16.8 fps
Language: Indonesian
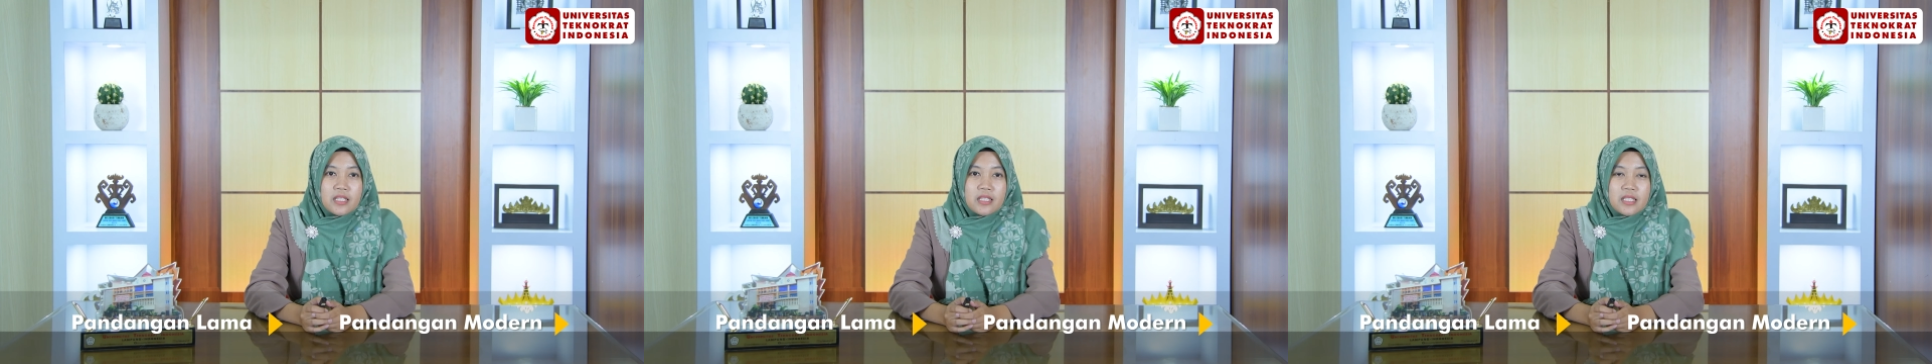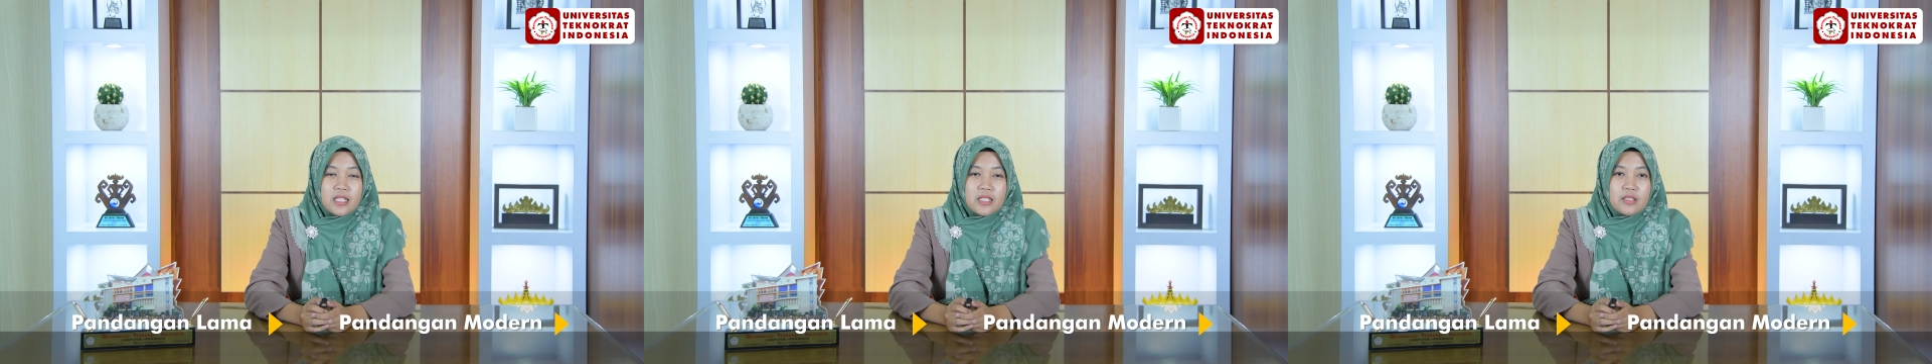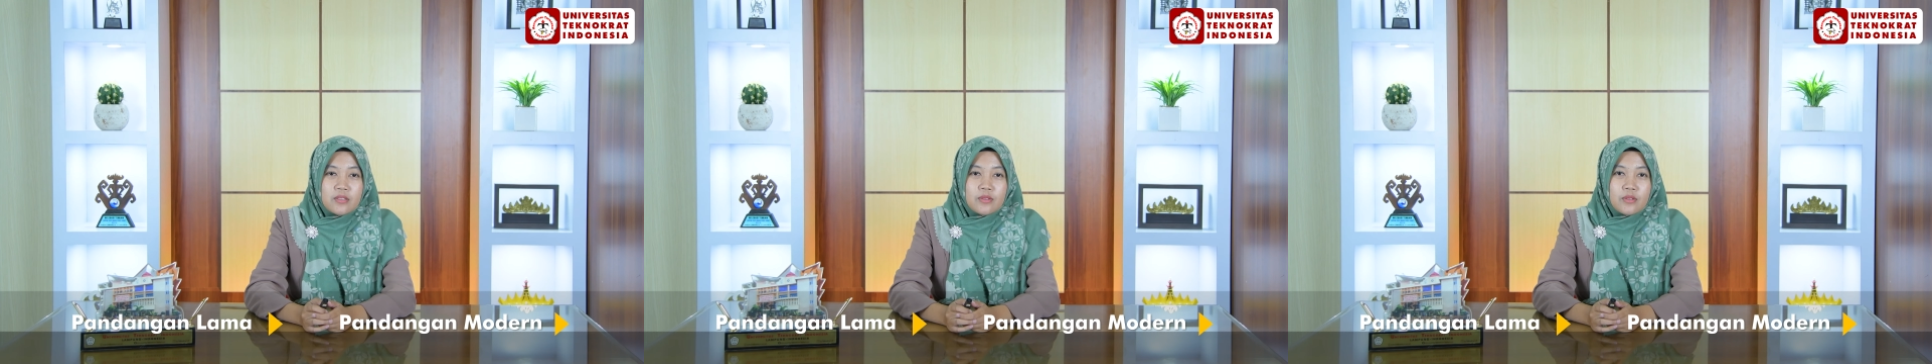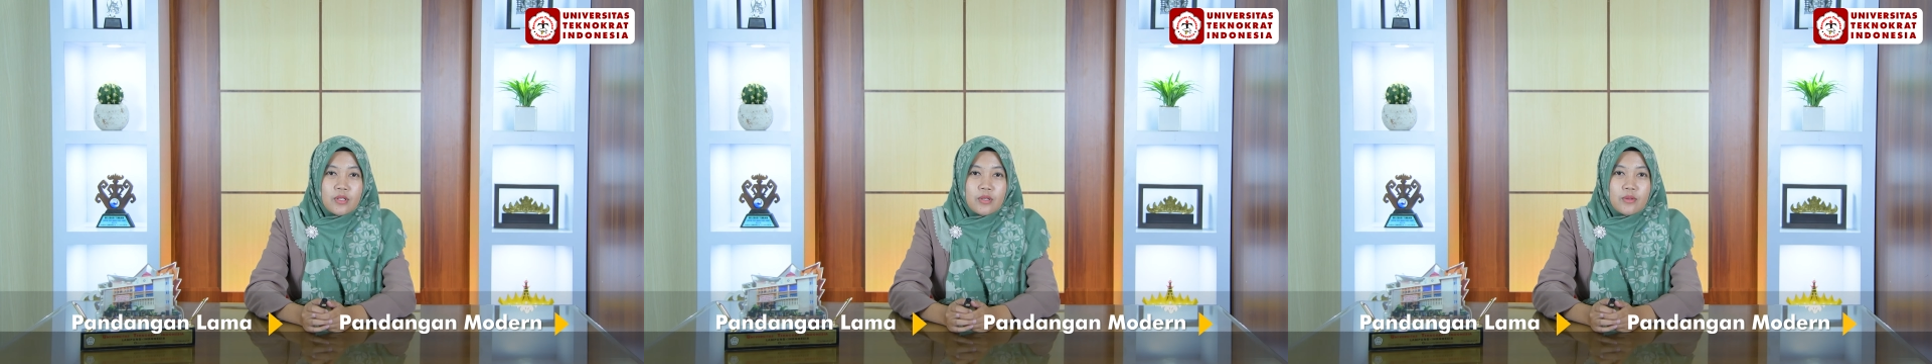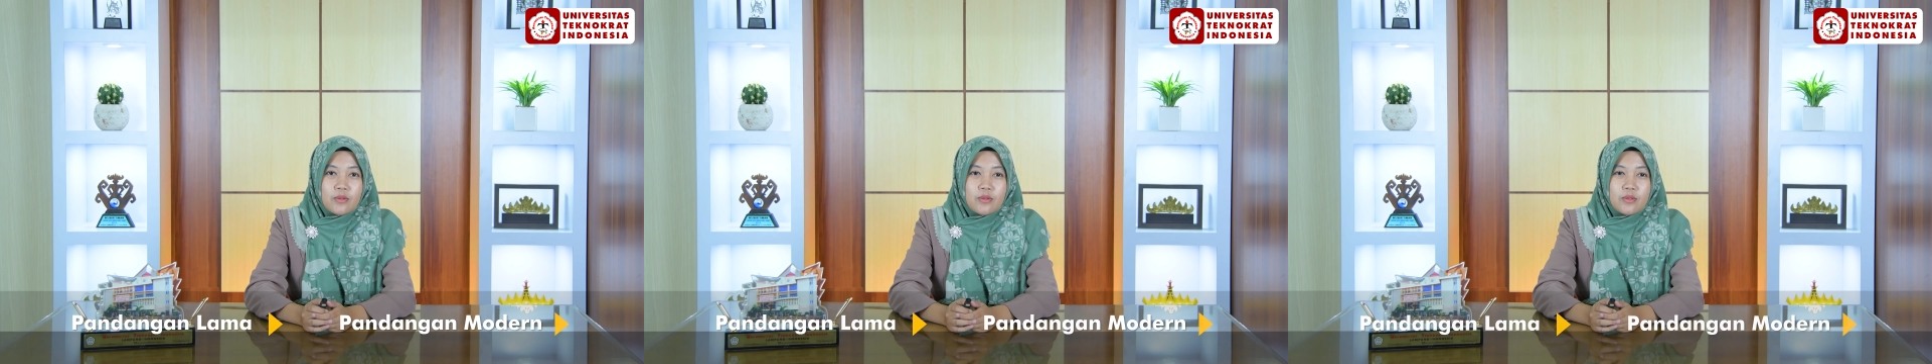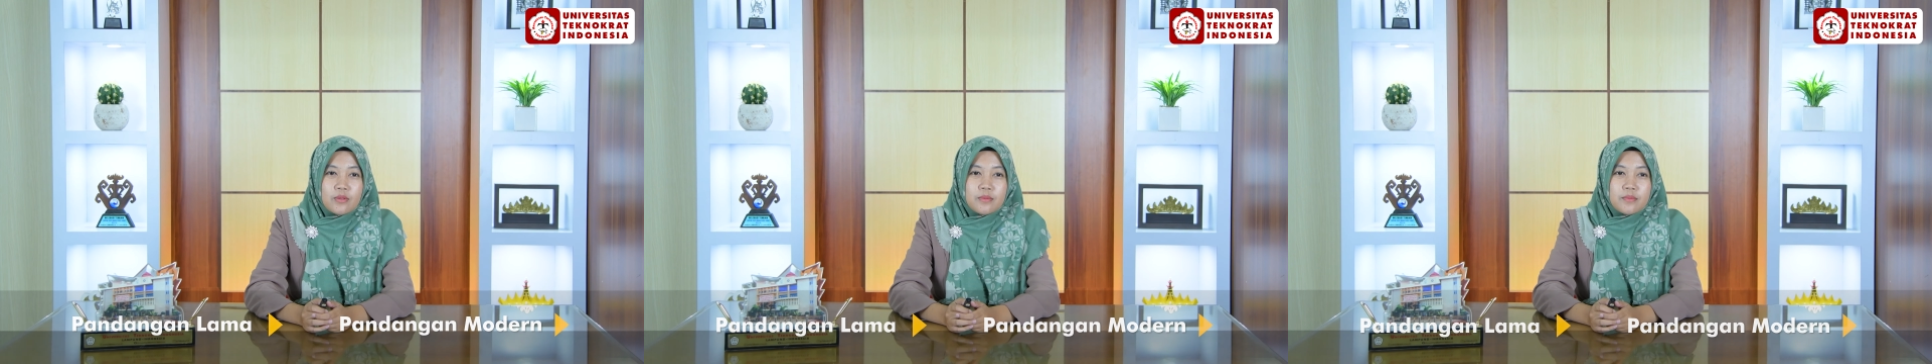tentang
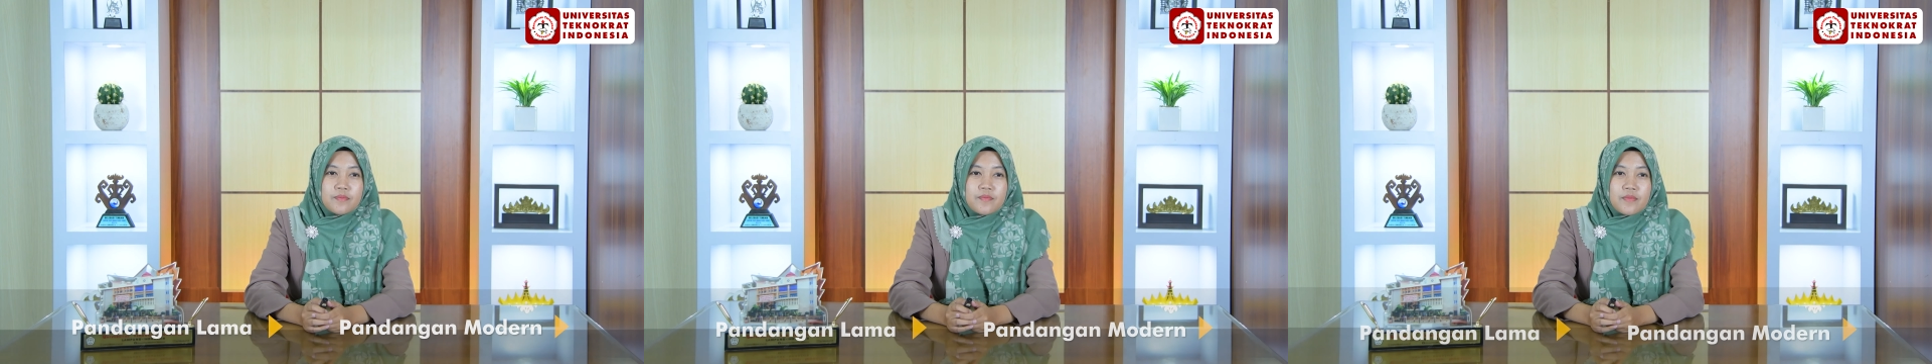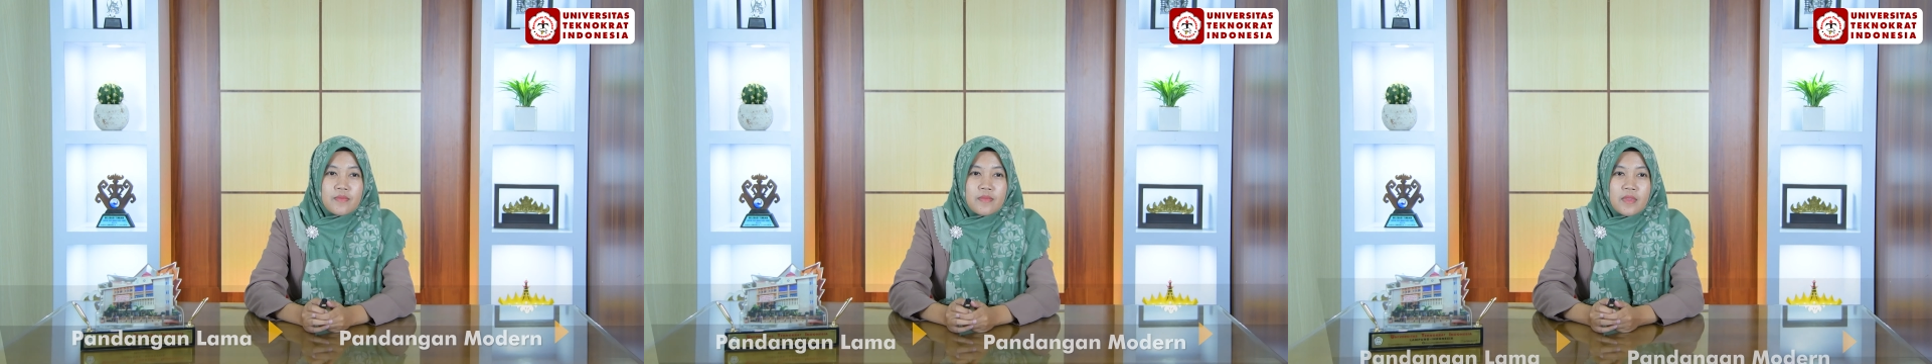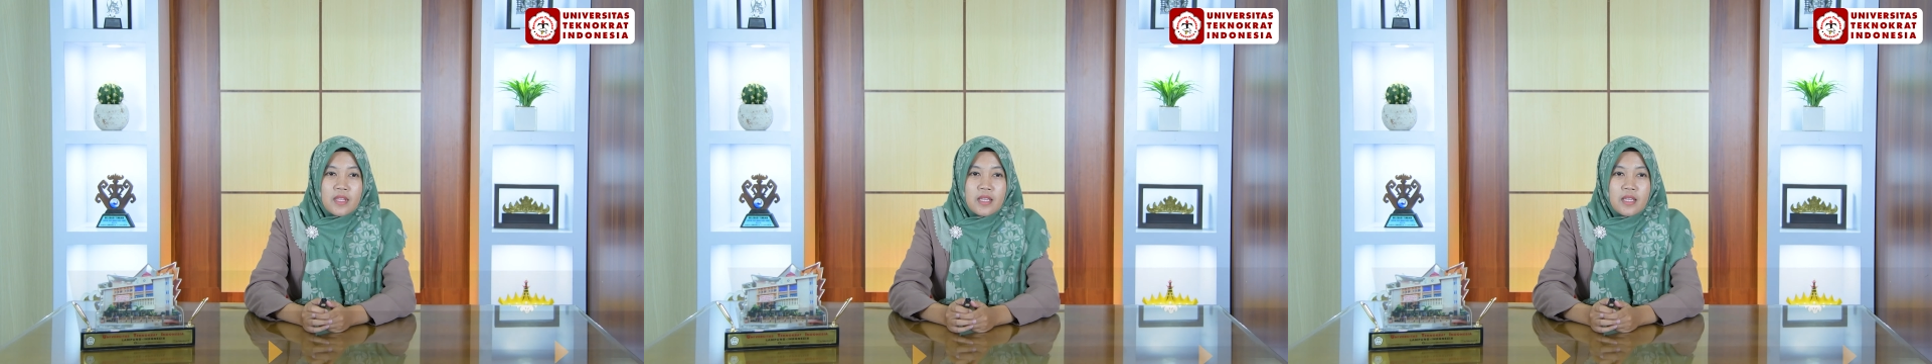kurikulum.